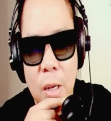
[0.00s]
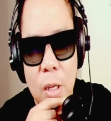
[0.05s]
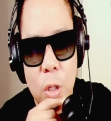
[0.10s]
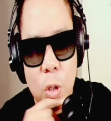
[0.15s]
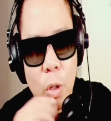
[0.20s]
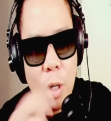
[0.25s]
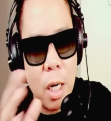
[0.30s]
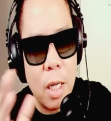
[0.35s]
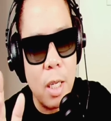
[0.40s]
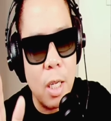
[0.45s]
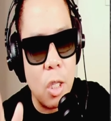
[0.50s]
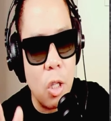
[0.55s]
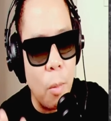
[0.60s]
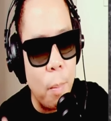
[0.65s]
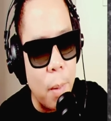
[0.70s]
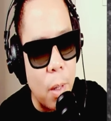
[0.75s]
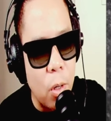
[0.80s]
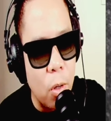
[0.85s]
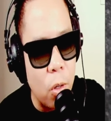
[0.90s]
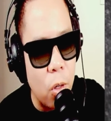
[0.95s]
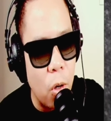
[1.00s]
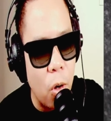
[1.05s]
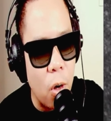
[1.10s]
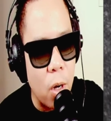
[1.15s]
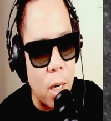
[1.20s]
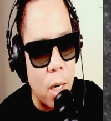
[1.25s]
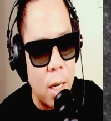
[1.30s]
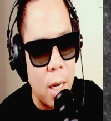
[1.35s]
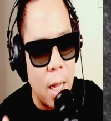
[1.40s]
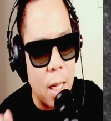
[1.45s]
Tulad nitong
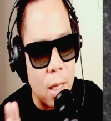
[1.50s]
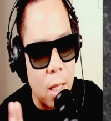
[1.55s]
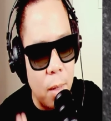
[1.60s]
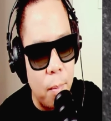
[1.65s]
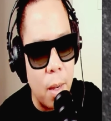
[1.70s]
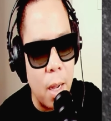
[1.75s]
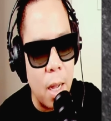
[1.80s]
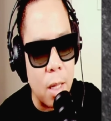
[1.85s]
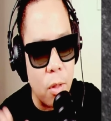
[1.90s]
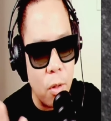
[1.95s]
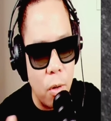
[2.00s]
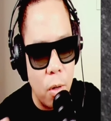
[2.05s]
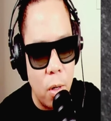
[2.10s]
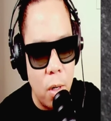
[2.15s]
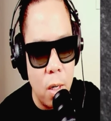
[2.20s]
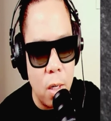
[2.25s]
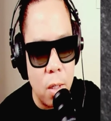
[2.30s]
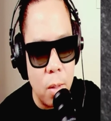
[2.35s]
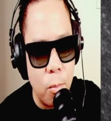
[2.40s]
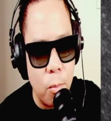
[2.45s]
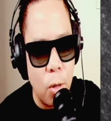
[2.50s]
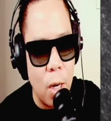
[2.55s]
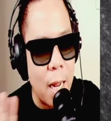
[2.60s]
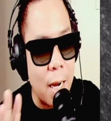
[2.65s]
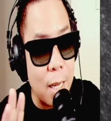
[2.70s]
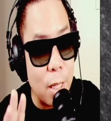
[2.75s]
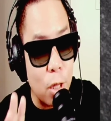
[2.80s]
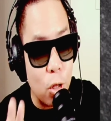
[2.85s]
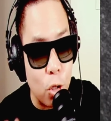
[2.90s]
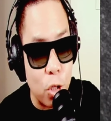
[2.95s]
panonoorin natin mga tol, mula
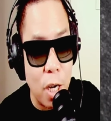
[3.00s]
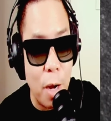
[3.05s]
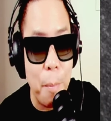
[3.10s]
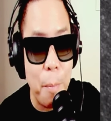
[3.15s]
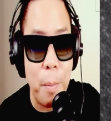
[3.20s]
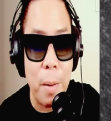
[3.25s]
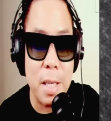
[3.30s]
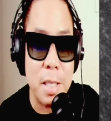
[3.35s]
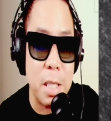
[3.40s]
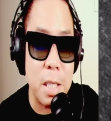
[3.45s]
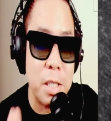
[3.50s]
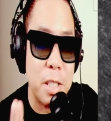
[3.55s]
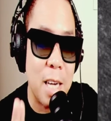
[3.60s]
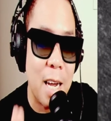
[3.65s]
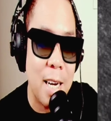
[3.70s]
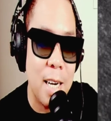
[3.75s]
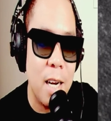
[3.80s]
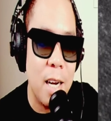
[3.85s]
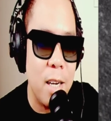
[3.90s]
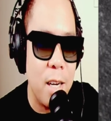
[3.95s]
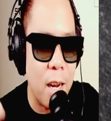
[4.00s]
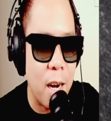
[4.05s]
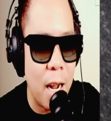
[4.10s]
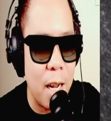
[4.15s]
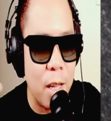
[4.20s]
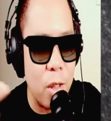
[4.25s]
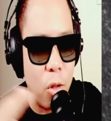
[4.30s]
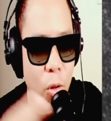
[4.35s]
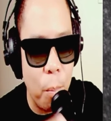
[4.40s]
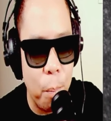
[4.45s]
rito syempre sa channel ni
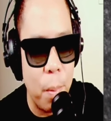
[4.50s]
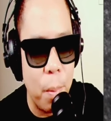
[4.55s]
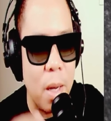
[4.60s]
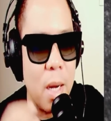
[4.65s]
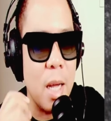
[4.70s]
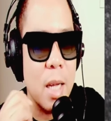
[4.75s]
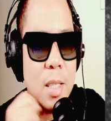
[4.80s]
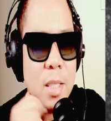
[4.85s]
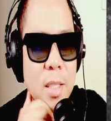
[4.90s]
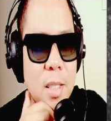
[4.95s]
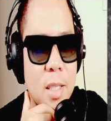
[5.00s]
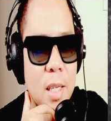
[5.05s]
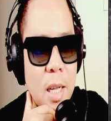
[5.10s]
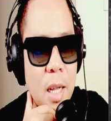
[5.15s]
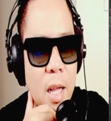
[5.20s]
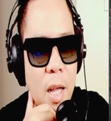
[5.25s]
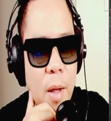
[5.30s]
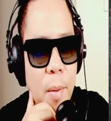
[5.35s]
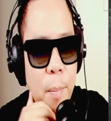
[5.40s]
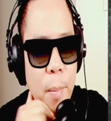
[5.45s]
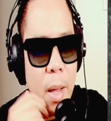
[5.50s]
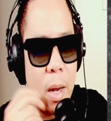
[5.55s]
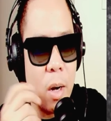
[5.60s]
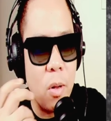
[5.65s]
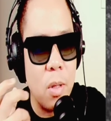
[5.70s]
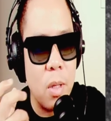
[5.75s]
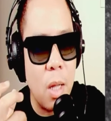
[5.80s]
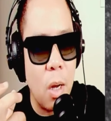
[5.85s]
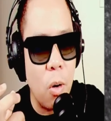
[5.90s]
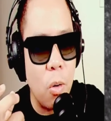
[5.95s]
Random Pinas,
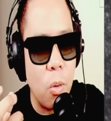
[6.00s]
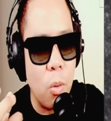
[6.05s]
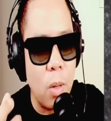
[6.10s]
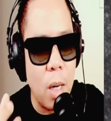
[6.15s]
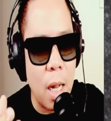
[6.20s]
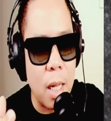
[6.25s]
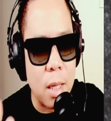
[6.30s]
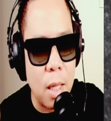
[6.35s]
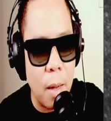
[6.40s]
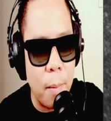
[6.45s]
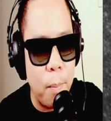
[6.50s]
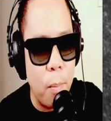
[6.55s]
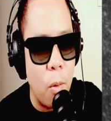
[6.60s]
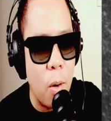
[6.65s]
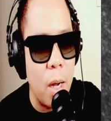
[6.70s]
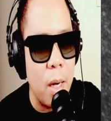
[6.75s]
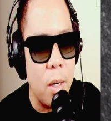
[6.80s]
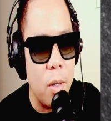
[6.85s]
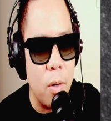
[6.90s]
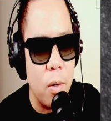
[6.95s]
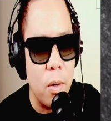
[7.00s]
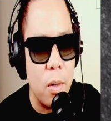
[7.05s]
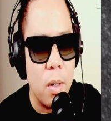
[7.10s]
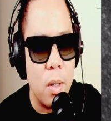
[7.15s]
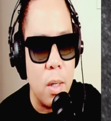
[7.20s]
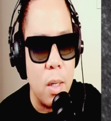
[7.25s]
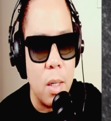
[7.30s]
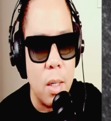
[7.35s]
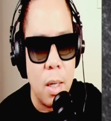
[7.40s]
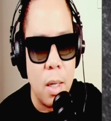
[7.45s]
meron daw natagpuan no,
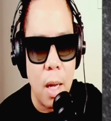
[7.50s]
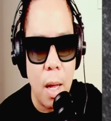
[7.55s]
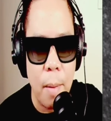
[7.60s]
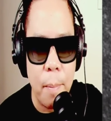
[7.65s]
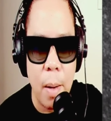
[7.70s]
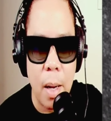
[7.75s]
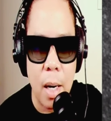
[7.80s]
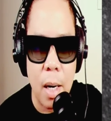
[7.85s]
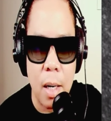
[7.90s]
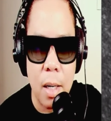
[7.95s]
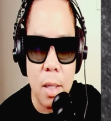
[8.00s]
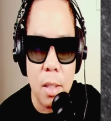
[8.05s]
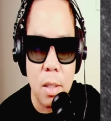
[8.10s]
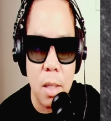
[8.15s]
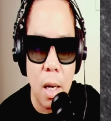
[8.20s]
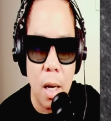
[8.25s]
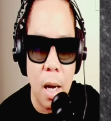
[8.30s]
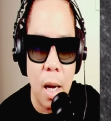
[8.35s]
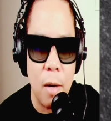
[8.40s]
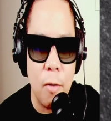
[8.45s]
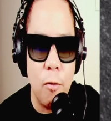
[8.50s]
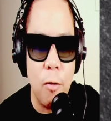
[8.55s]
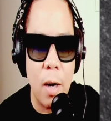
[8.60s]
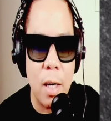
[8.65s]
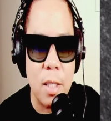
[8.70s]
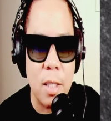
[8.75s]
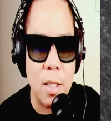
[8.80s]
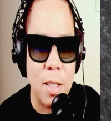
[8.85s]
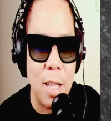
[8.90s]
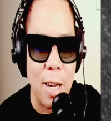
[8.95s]
na parang isang
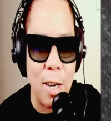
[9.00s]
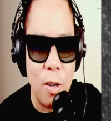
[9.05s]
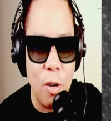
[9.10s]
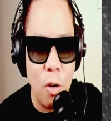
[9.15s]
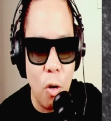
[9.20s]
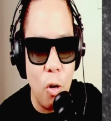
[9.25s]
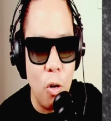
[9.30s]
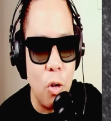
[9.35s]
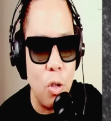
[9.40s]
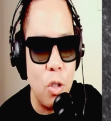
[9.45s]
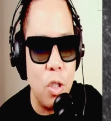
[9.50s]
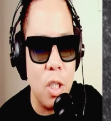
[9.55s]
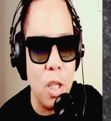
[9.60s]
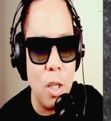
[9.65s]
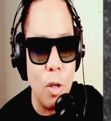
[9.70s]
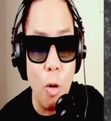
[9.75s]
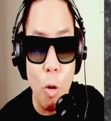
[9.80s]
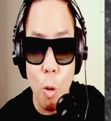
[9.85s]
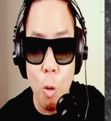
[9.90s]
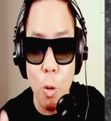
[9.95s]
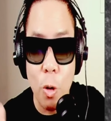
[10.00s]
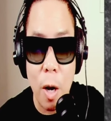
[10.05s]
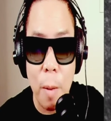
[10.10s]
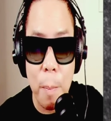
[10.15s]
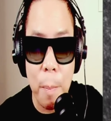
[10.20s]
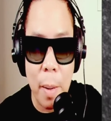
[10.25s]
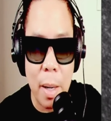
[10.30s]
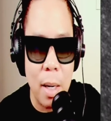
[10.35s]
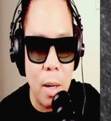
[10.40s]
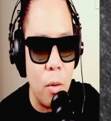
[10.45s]
advanced technology nung
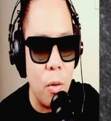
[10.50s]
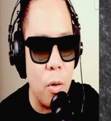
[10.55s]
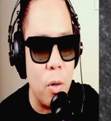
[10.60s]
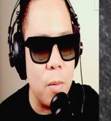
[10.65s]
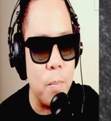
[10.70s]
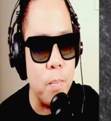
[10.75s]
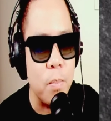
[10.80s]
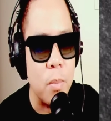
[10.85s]
unang panahon.